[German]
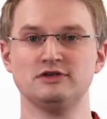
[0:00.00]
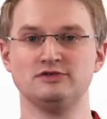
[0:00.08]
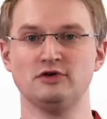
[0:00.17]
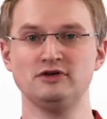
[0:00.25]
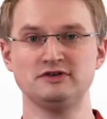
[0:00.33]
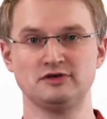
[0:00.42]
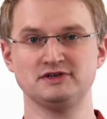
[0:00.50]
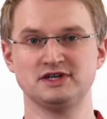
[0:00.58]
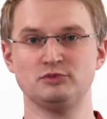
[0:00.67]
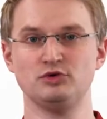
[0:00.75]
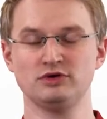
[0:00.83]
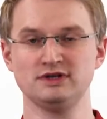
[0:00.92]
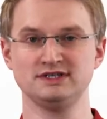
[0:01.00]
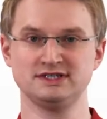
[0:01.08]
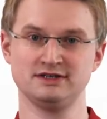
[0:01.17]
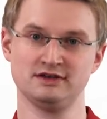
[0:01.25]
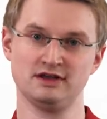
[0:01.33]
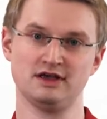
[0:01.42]
sollen es euch
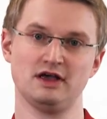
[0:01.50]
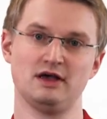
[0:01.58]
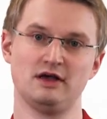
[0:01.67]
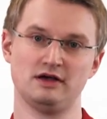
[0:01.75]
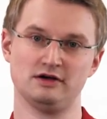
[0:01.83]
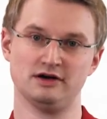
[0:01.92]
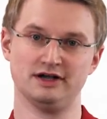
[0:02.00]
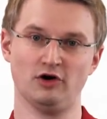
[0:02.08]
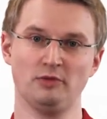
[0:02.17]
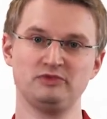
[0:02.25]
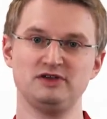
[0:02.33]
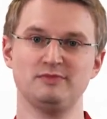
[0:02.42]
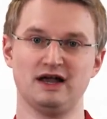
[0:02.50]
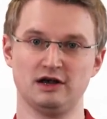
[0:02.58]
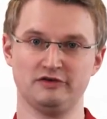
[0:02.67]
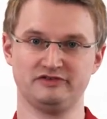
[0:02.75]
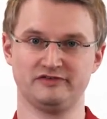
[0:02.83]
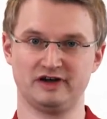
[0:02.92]
ermöglichen, optimal
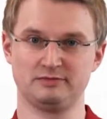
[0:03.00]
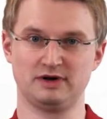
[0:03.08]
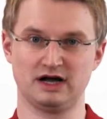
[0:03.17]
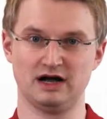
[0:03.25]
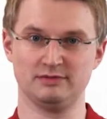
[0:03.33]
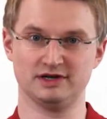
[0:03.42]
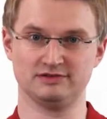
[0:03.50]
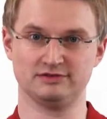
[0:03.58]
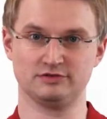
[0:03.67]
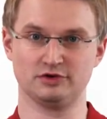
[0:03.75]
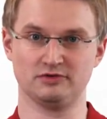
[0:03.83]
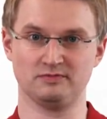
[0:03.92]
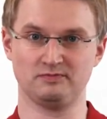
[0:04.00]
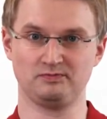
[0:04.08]
auf der Werkbank arbeiten zu können.